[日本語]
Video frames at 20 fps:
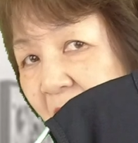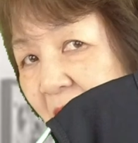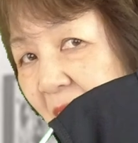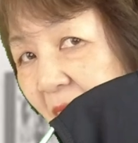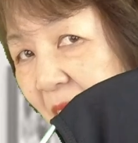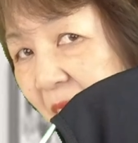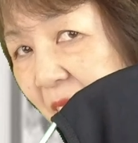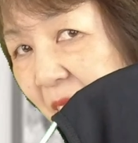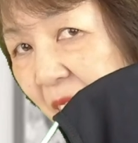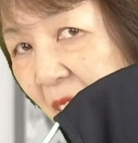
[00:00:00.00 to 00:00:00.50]

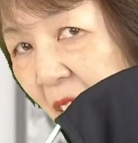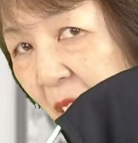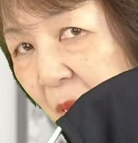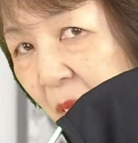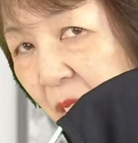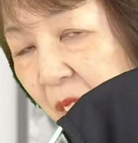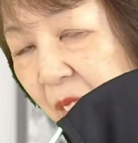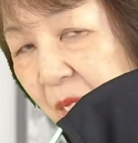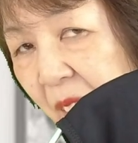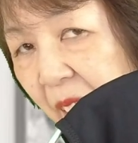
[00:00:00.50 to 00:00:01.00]
着用
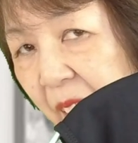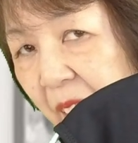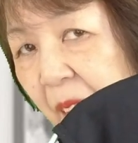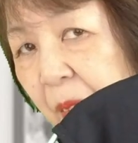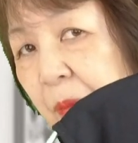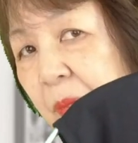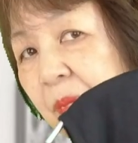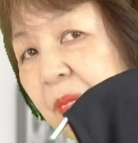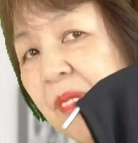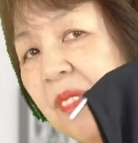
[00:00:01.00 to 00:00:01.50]
も踏ま
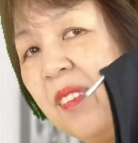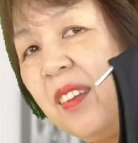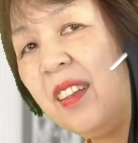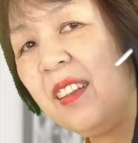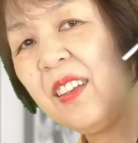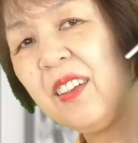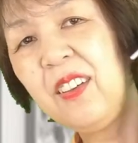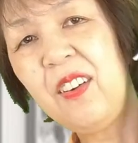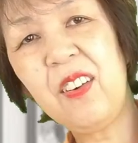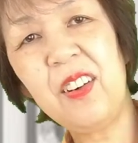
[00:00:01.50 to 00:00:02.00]
え、
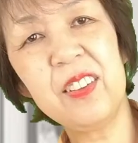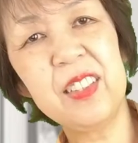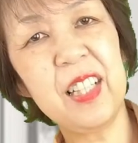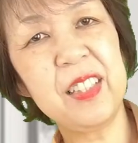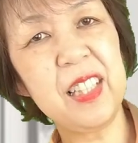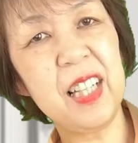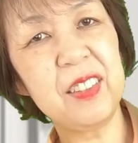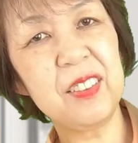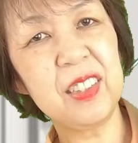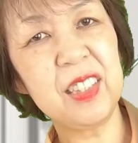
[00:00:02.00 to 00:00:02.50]

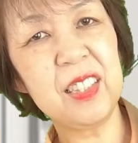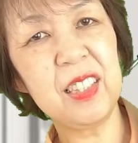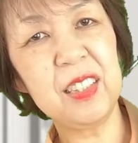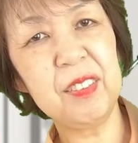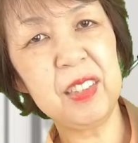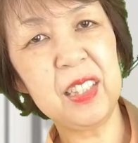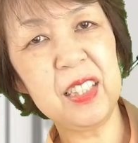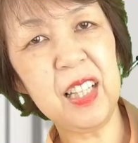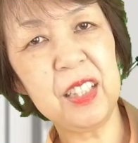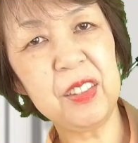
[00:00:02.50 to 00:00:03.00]
コーディネートして
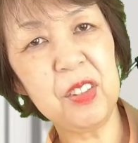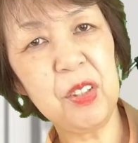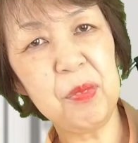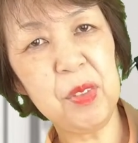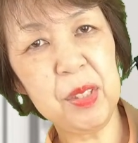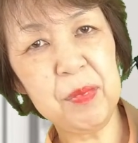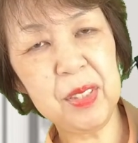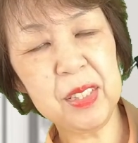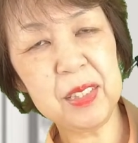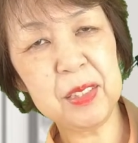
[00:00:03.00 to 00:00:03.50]
いきたいと
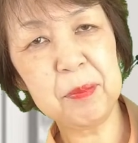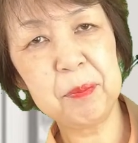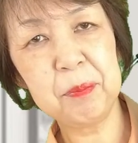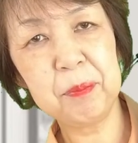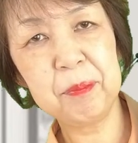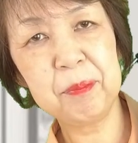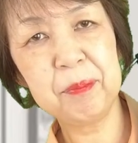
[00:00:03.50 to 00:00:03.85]
思います。